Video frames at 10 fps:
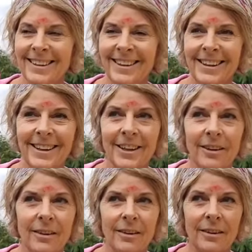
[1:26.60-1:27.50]
Et
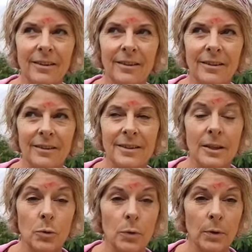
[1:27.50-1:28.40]

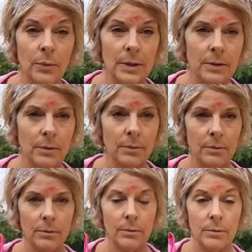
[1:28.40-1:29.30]
cette nuit, en fait
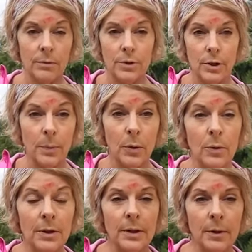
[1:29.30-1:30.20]
j'avais pas eu
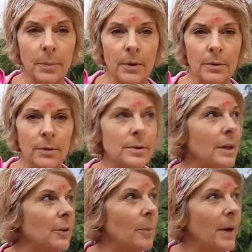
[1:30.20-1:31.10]
l'idée de prendre
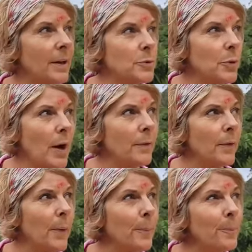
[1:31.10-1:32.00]
sa température
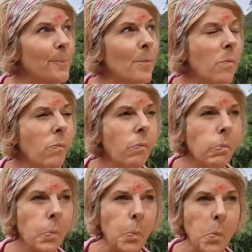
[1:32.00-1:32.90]
avant.
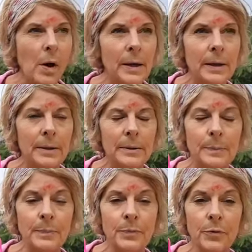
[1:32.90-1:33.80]
Et
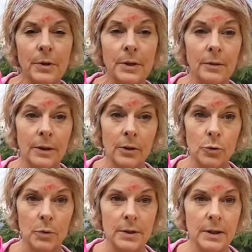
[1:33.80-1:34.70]
euh, en fait, il y avait
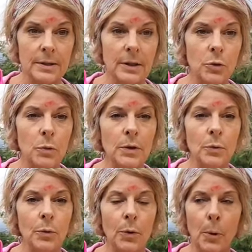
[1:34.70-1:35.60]
38,5 cette nuit,
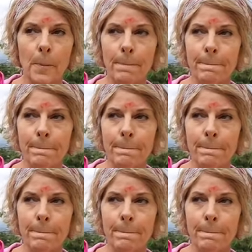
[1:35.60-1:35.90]
donc euh,